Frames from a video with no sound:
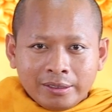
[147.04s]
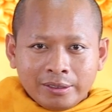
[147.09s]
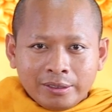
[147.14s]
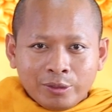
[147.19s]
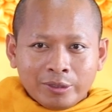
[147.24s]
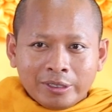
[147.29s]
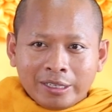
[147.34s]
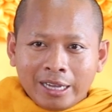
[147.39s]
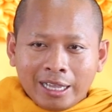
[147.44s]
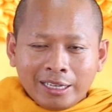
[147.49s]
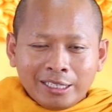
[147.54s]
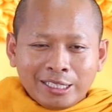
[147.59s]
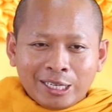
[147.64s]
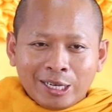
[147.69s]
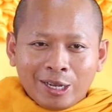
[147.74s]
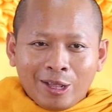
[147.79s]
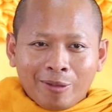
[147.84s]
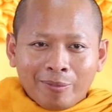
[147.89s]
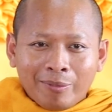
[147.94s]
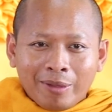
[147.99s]
chuồng cá chỉ
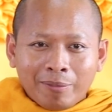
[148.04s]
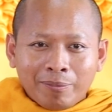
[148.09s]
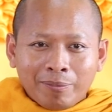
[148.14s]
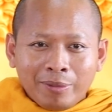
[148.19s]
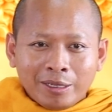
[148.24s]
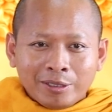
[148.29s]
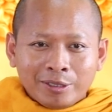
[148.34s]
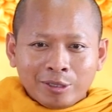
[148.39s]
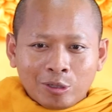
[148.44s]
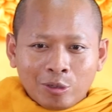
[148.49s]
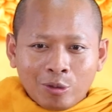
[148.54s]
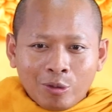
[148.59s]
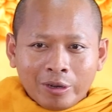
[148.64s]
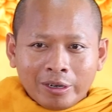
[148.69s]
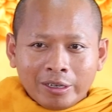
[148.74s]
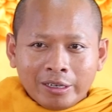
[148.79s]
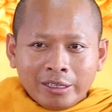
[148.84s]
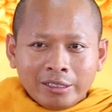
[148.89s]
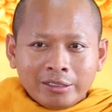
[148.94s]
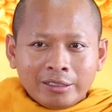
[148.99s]
lo mà bịa sụt
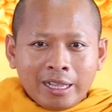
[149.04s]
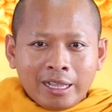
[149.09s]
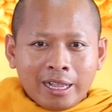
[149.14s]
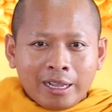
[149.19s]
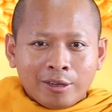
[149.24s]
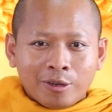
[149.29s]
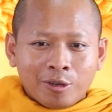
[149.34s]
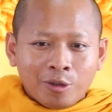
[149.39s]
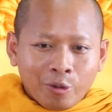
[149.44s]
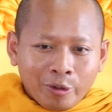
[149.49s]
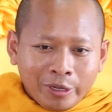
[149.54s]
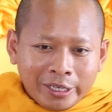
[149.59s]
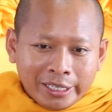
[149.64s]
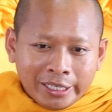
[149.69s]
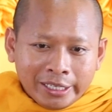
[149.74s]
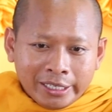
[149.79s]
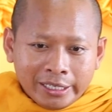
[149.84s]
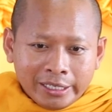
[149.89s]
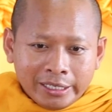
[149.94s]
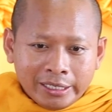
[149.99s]
quật nắng thang
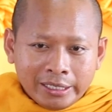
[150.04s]
quỳ